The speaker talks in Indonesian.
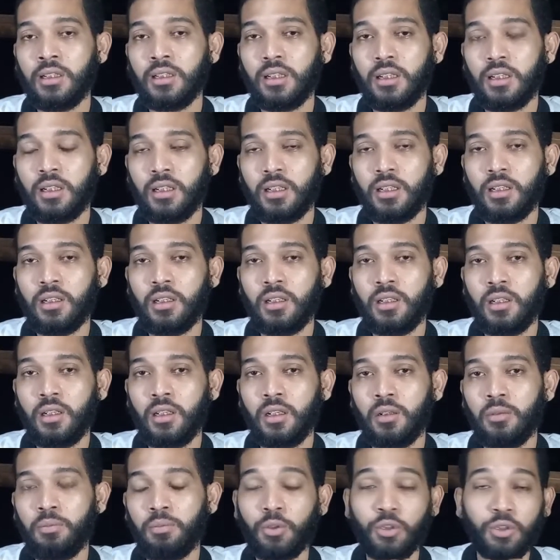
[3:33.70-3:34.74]

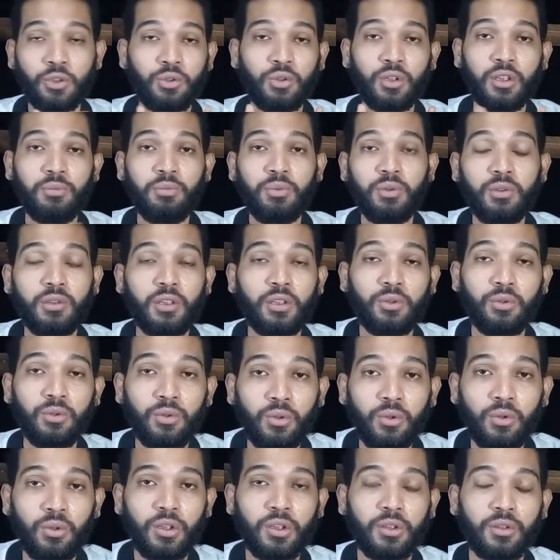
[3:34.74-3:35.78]
uh, posturnya pun
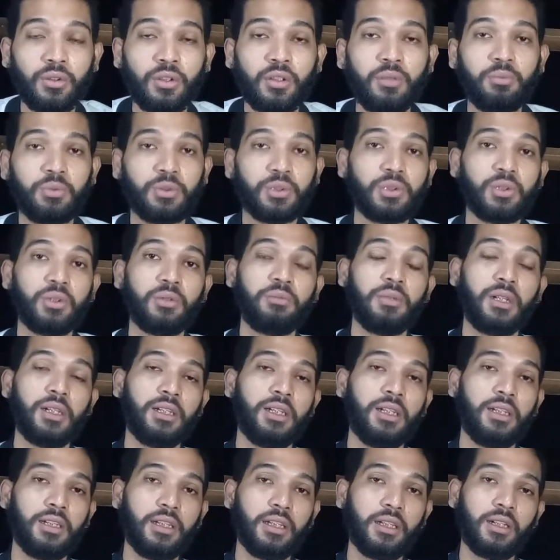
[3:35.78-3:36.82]
ngedukung gitu kan postur
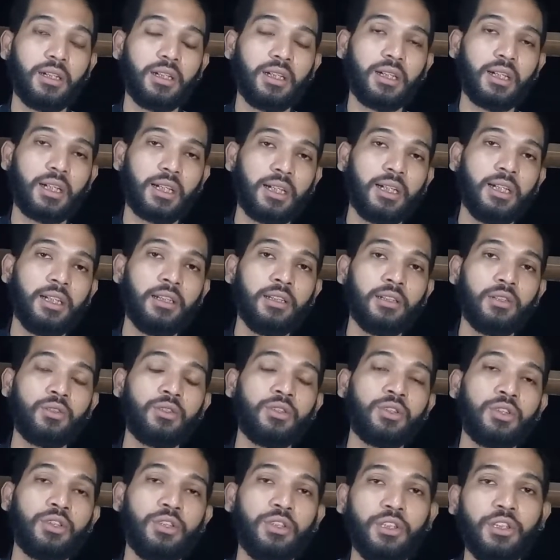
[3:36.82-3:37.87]
badan yang keren
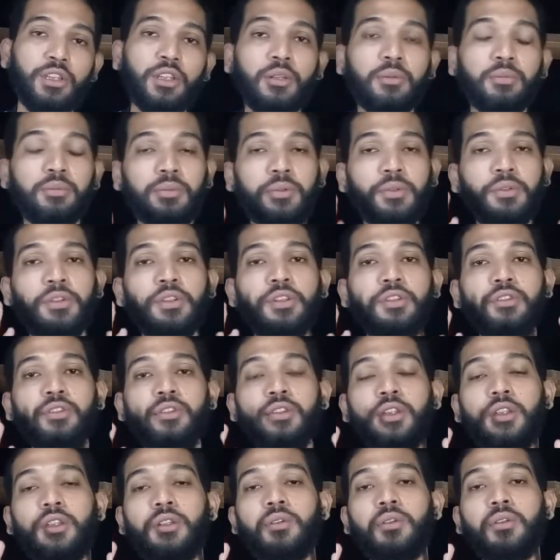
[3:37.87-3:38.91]
terus dia punya
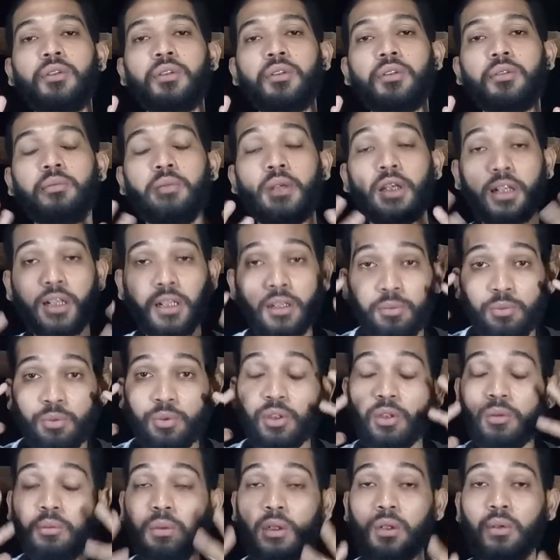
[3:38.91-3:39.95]
jenggot merah
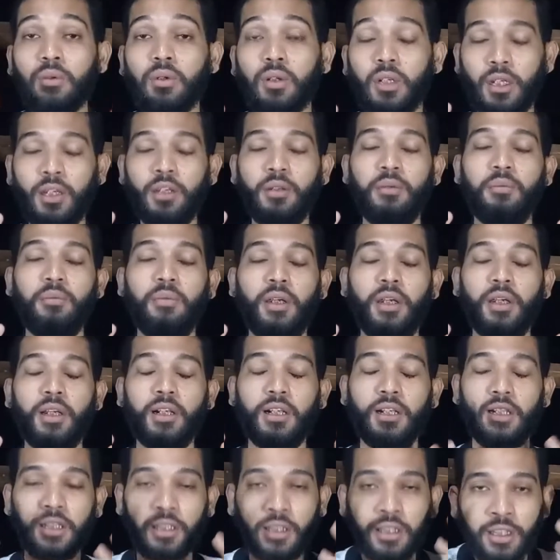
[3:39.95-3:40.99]
punya bewok eh
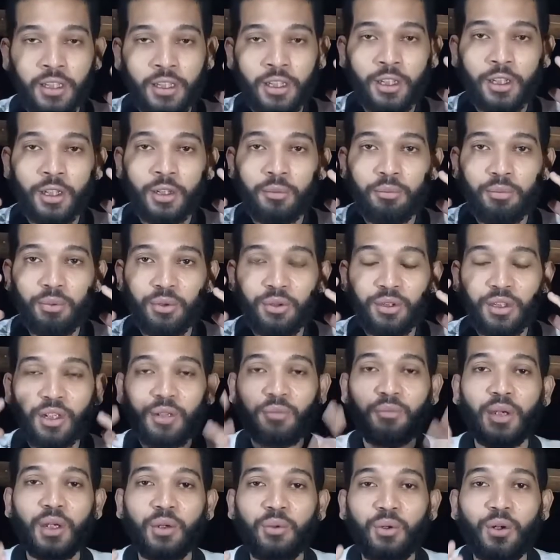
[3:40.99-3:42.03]
merah lagi punya
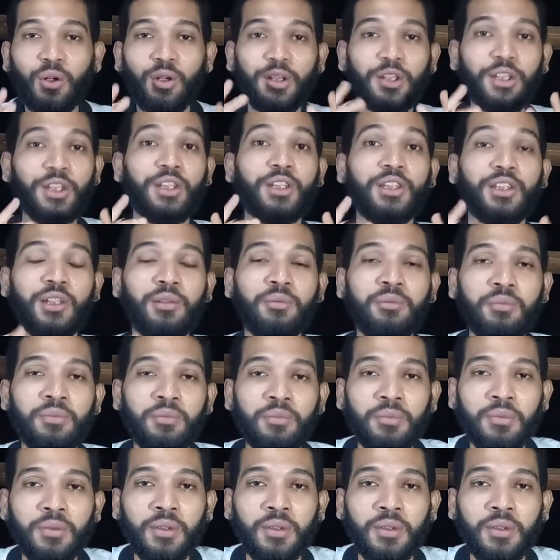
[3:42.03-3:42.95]
bewok hitam